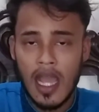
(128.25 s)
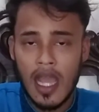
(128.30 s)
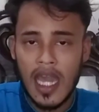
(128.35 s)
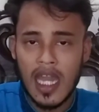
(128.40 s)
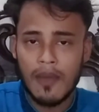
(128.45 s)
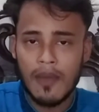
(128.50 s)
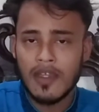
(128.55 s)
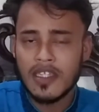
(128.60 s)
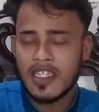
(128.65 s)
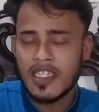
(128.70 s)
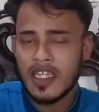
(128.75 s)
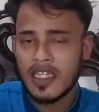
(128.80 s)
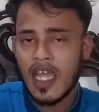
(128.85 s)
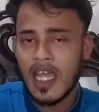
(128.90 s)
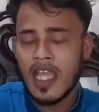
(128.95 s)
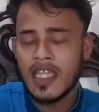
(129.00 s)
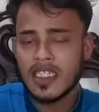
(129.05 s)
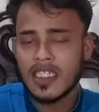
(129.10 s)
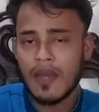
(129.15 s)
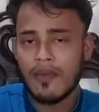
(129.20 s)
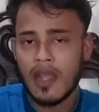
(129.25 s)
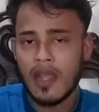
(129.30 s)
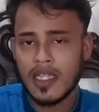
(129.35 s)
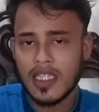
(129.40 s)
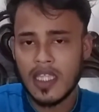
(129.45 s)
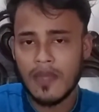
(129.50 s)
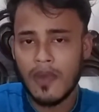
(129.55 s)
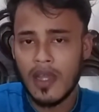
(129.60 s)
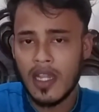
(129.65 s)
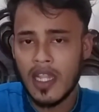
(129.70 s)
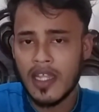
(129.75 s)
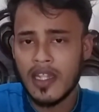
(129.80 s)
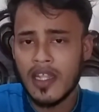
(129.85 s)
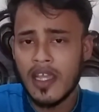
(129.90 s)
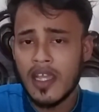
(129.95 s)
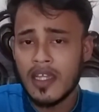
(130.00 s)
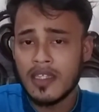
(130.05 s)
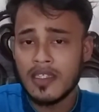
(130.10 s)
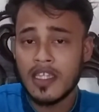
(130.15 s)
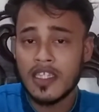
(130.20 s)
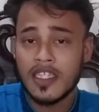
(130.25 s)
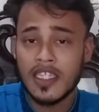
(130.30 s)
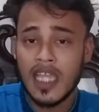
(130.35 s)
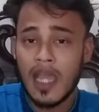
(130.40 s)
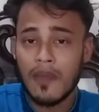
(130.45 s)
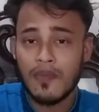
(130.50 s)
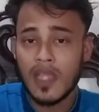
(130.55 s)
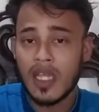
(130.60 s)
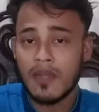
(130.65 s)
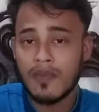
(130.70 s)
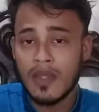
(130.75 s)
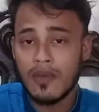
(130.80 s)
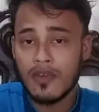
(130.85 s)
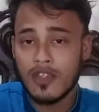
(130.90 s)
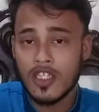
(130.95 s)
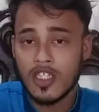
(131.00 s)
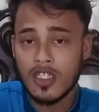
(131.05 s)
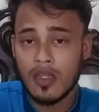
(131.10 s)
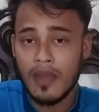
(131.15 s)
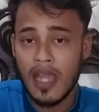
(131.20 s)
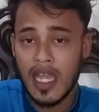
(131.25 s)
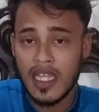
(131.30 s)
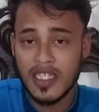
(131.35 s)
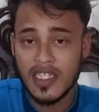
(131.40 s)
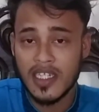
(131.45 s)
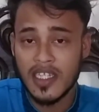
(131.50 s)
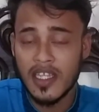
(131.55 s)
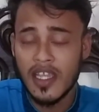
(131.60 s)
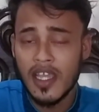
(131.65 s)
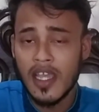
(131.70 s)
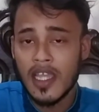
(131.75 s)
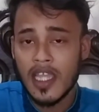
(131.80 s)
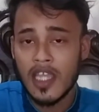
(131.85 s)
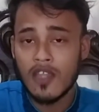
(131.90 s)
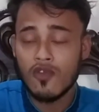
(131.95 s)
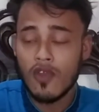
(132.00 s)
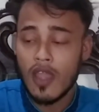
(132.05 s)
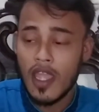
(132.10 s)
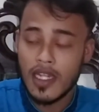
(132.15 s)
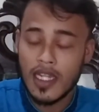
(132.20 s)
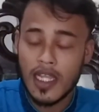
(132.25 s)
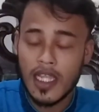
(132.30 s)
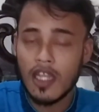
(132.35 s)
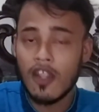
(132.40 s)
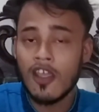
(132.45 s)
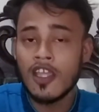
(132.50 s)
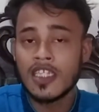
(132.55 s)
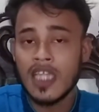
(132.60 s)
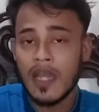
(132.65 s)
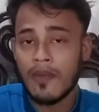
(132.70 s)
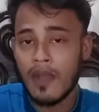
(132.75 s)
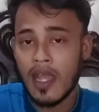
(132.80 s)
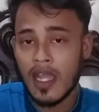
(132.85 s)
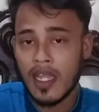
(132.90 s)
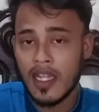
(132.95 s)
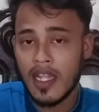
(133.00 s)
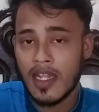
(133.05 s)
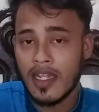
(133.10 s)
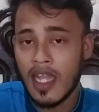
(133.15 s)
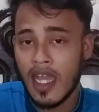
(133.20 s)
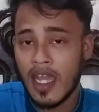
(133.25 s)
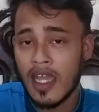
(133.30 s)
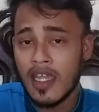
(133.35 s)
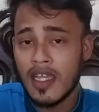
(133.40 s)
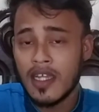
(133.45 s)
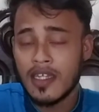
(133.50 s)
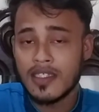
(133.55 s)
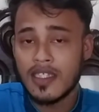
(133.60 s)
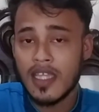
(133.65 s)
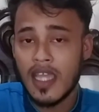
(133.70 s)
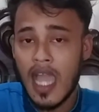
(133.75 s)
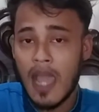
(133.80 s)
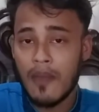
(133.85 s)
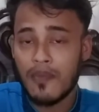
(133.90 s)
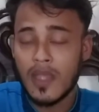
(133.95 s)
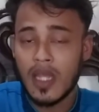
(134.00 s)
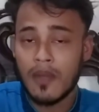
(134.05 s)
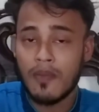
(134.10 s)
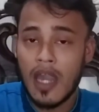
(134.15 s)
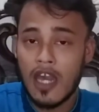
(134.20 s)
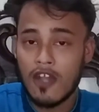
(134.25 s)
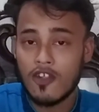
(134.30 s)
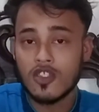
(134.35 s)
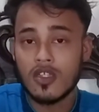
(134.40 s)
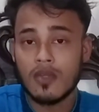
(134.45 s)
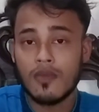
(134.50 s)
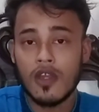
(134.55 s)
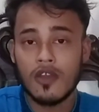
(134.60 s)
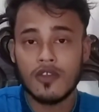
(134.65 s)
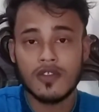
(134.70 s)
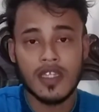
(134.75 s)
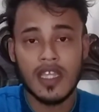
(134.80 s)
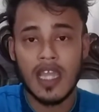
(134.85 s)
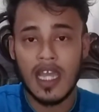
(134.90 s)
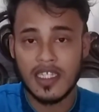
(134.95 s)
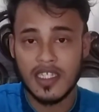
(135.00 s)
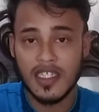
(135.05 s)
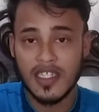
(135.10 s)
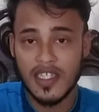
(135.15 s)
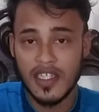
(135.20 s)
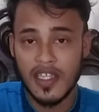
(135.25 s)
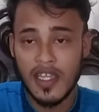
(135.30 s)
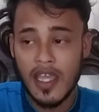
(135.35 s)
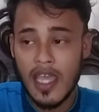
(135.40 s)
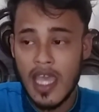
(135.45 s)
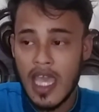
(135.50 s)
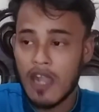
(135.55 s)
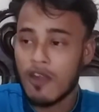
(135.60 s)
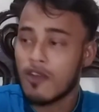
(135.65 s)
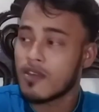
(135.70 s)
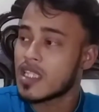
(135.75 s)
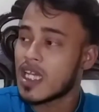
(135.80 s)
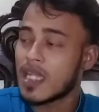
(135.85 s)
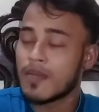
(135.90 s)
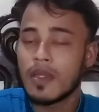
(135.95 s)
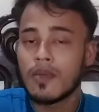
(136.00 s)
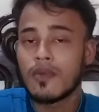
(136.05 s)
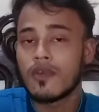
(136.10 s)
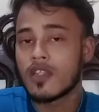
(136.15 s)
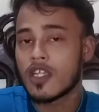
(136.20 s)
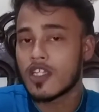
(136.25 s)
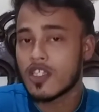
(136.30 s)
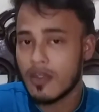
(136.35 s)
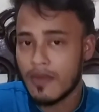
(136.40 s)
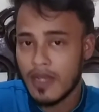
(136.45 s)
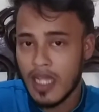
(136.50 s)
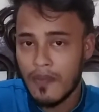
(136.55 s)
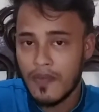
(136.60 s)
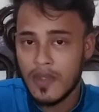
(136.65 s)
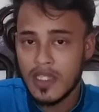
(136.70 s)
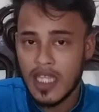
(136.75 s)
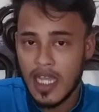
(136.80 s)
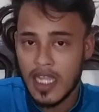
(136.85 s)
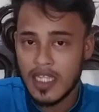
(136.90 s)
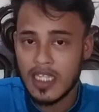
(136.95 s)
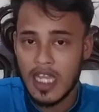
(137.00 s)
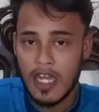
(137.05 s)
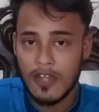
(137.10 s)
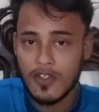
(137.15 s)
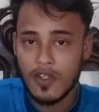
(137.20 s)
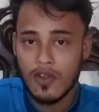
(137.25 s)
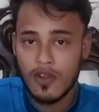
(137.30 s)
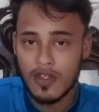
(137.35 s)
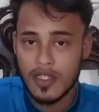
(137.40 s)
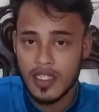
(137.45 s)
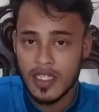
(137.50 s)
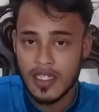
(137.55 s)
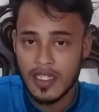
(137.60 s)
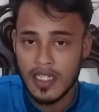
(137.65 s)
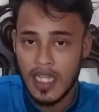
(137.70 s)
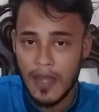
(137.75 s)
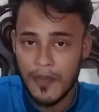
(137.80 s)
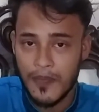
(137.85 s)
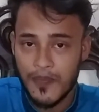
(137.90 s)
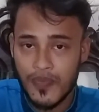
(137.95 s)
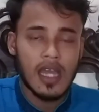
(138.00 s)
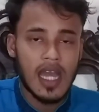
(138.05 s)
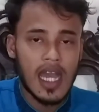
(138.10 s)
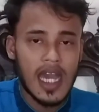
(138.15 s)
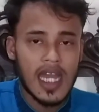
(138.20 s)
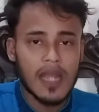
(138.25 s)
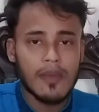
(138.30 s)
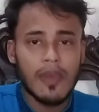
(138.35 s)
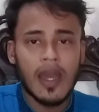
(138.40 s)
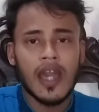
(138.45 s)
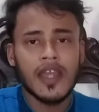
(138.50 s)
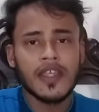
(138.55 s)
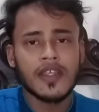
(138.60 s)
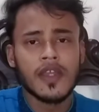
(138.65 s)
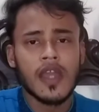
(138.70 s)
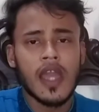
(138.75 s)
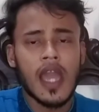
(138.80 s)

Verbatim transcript: আর আমি সেটা হিসাব রাখতে পারলেন যে সে আপনার বিপদের সময় আসেনি কিন্তু এটা কেন হিসাব রাখলেন না যে আপনার ভালো সময়ও সে আসেনি এখন তার বিপদের সময় আপনি তাকে সাহায্য করছেন না আরে ভাই